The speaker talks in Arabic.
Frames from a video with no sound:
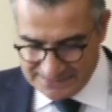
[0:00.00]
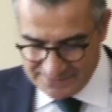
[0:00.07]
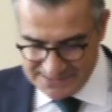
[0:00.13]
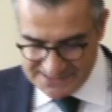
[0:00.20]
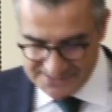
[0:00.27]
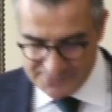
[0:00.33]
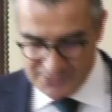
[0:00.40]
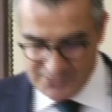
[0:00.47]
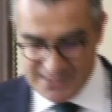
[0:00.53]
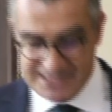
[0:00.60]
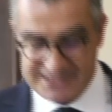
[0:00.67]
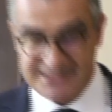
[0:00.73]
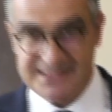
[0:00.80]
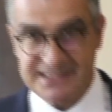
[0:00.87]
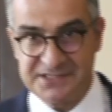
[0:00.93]
إيزو
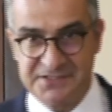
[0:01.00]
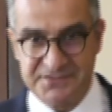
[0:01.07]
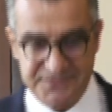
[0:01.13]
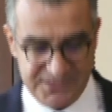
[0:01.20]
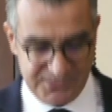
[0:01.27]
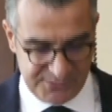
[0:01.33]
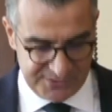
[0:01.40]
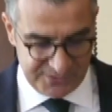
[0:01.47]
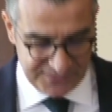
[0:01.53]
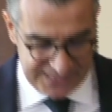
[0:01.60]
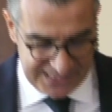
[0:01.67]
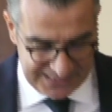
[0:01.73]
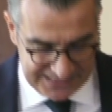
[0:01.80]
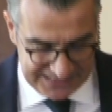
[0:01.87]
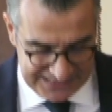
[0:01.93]
الخاصة بنظم إدارة
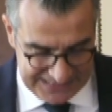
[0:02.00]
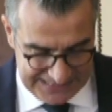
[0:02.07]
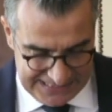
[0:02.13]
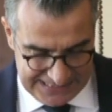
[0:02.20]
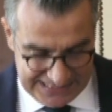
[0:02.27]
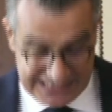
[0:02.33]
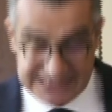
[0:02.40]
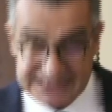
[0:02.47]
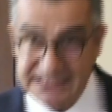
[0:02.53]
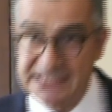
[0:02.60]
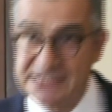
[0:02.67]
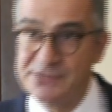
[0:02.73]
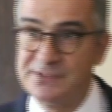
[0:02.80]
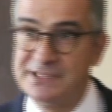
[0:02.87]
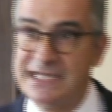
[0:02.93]
السلامة الأقضية
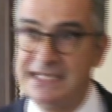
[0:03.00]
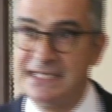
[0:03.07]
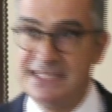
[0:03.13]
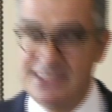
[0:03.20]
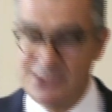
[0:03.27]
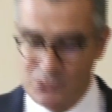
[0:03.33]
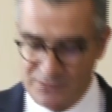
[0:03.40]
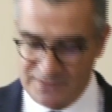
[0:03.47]
يظهر